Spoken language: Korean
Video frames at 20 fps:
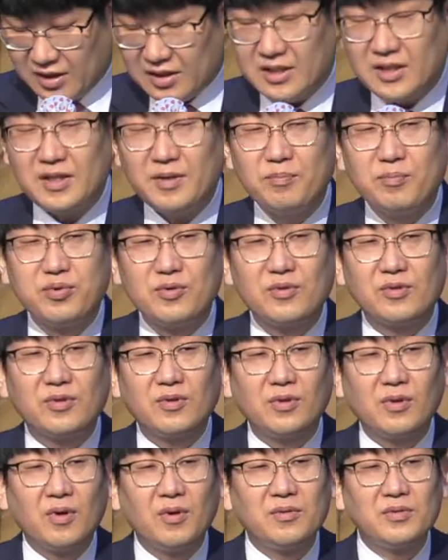이
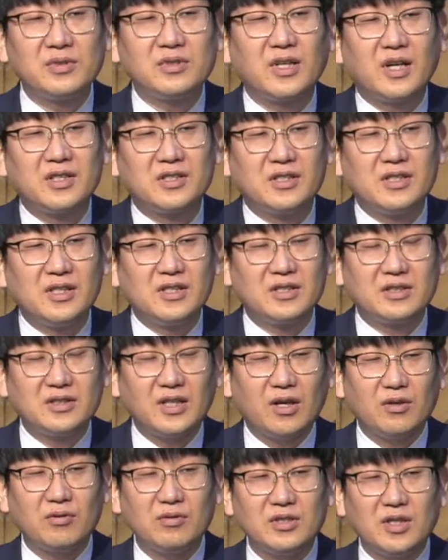부끄러운 사실,
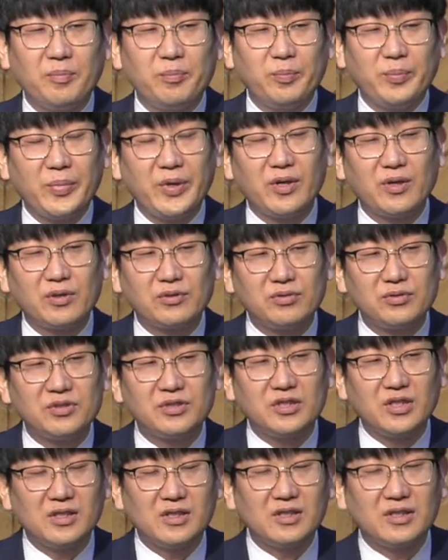사로잡혀
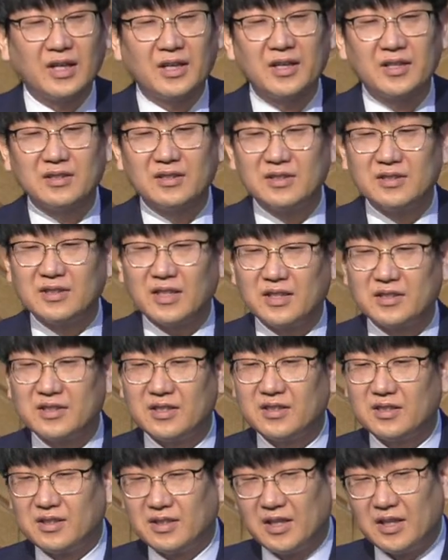수치를 당했던
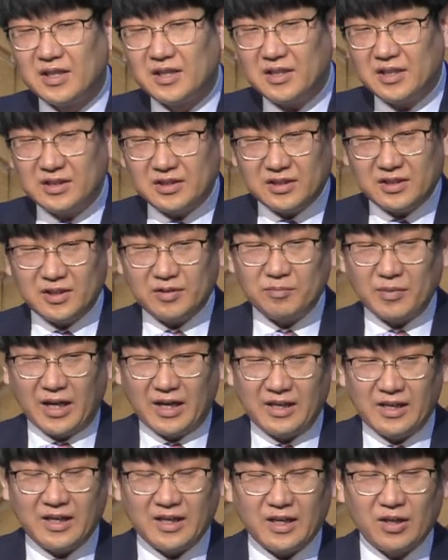사실을 잊지
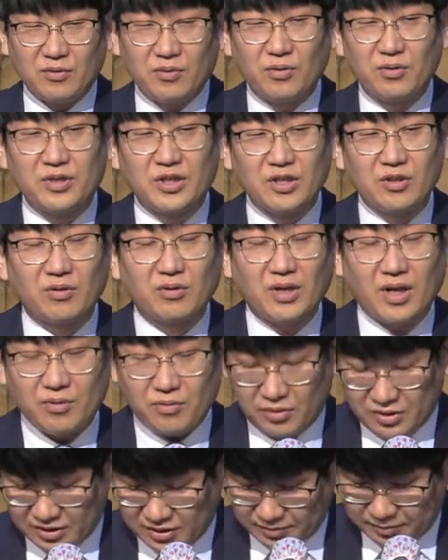말라라고
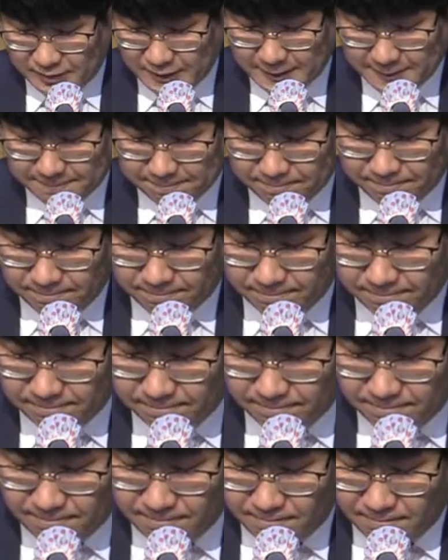기록하고 있습니다.
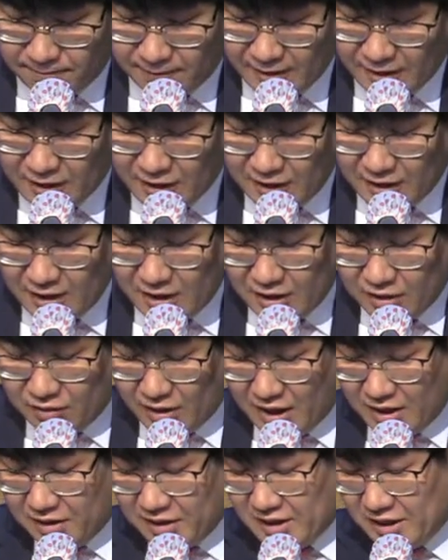
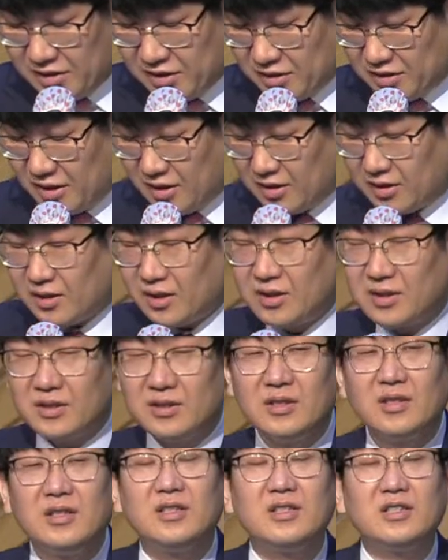과거에 저질렀던
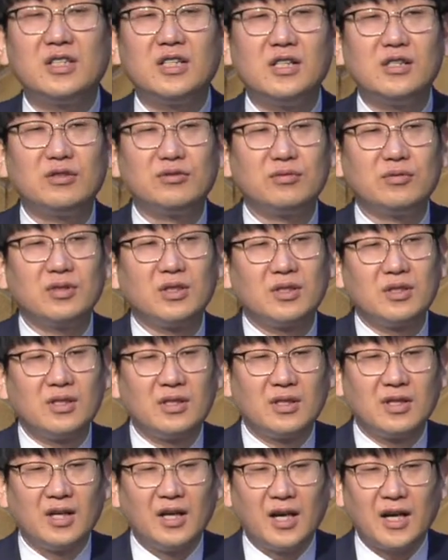
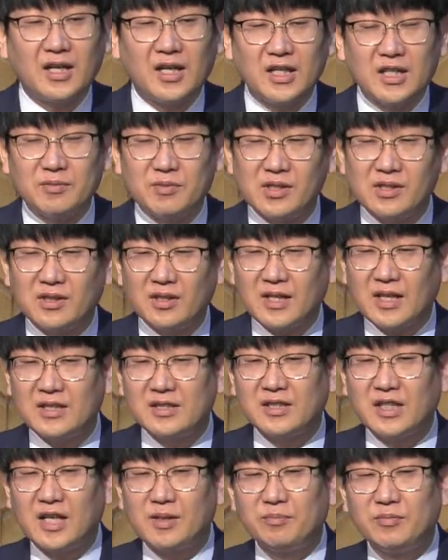실수들을 하나님을 떠난
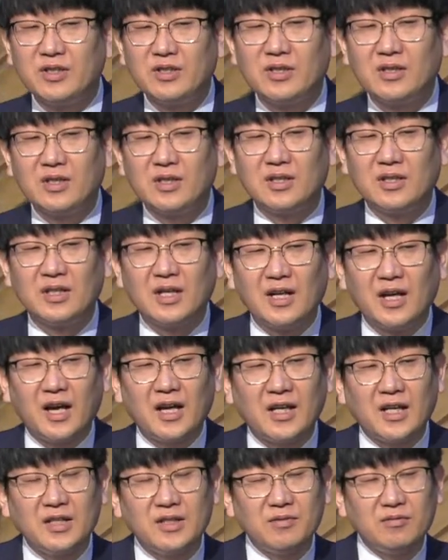삶들을
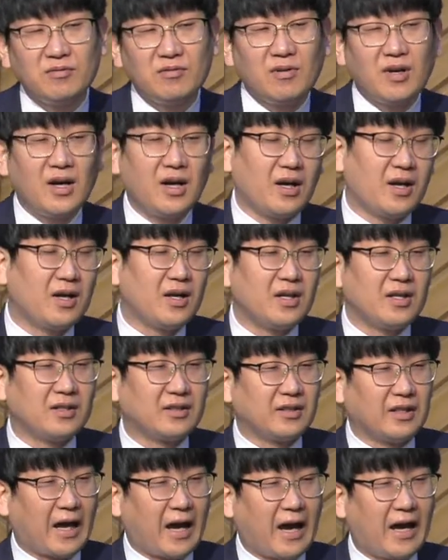하나님과
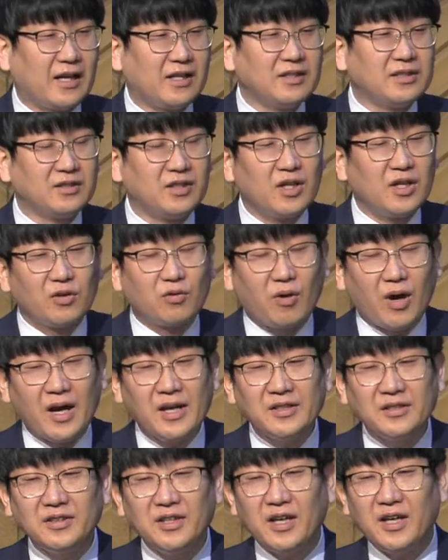다른
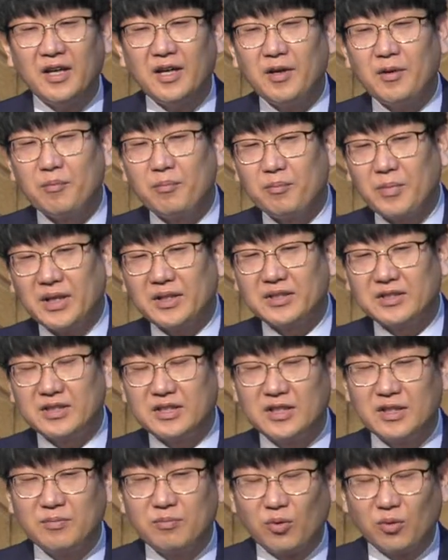관계
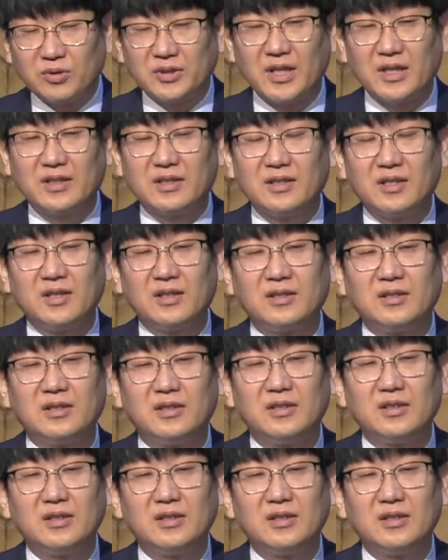맺지 못했던